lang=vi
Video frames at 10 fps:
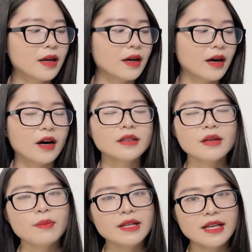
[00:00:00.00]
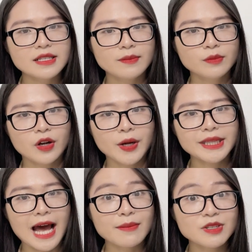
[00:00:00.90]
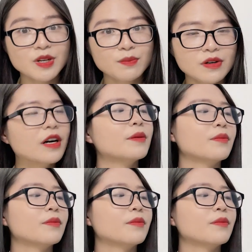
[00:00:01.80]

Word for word: Đó, thì mình sẽ chấm nó 8/10.